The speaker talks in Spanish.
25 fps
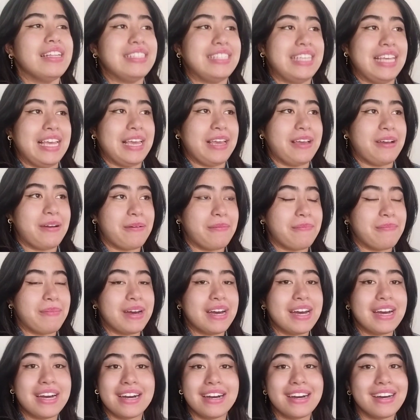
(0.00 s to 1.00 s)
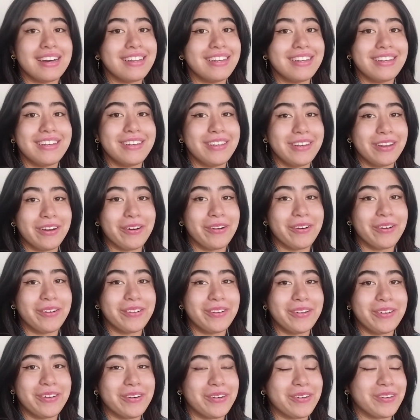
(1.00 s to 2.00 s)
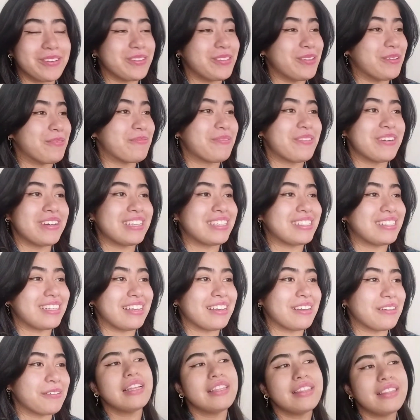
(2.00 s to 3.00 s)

Damn. No, no, no puede ser.